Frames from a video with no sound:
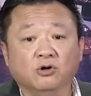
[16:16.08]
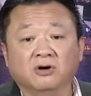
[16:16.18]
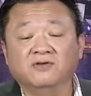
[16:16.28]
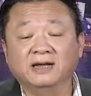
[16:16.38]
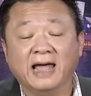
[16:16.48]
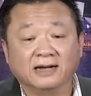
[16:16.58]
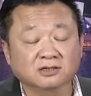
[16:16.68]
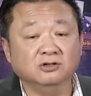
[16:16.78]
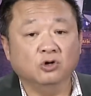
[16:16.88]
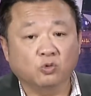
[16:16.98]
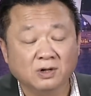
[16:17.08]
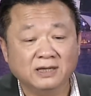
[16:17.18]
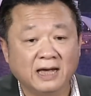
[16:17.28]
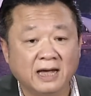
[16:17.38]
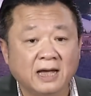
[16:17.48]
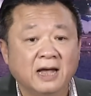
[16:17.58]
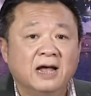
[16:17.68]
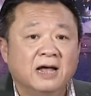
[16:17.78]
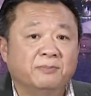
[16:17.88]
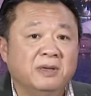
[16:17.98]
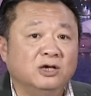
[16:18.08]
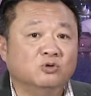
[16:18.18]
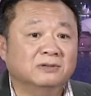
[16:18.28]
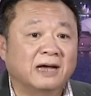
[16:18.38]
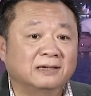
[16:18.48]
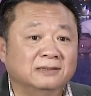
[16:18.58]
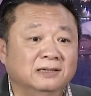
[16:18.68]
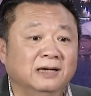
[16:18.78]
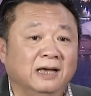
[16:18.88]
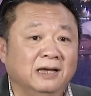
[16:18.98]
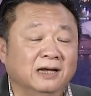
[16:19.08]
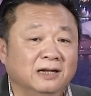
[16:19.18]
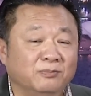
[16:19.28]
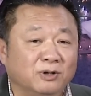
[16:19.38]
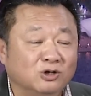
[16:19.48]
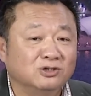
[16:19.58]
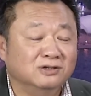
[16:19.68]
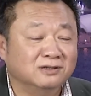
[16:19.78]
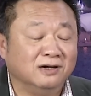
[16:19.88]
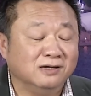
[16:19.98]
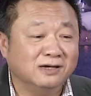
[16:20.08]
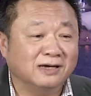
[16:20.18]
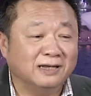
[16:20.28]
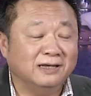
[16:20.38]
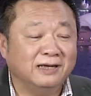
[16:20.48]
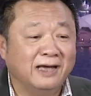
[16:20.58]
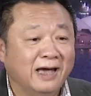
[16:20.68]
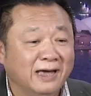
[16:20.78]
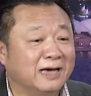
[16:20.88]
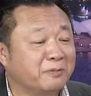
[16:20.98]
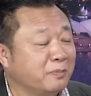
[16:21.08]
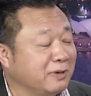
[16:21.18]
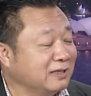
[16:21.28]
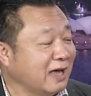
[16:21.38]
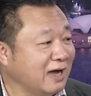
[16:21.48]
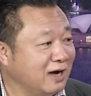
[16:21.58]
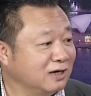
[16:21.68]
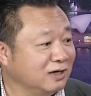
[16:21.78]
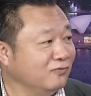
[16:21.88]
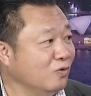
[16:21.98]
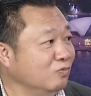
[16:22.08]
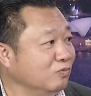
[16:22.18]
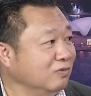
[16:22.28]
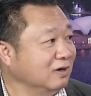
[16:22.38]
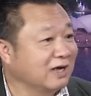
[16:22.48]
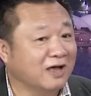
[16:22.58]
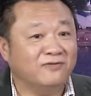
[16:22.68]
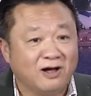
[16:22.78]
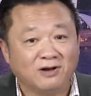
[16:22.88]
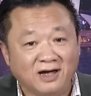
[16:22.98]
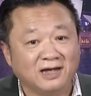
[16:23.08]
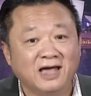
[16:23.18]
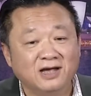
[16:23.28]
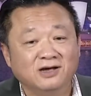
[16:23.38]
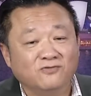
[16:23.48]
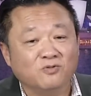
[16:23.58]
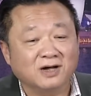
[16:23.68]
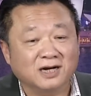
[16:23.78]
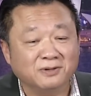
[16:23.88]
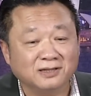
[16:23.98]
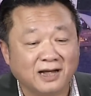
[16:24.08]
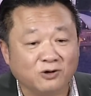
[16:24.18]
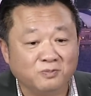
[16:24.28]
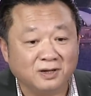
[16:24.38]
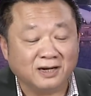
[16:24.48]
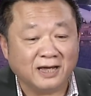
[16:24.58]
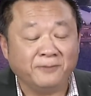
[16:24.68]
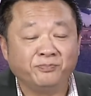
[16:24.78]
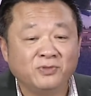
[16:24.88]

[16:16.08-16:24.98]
đối với đảng tự do quốc gia bây giờ chúng ta cứ thử nghĩ mình nói tương tự như cái ghế Karamata ở ghế cái vùng cái ghế phao là ghế cái vùng Karamata của mình ở đây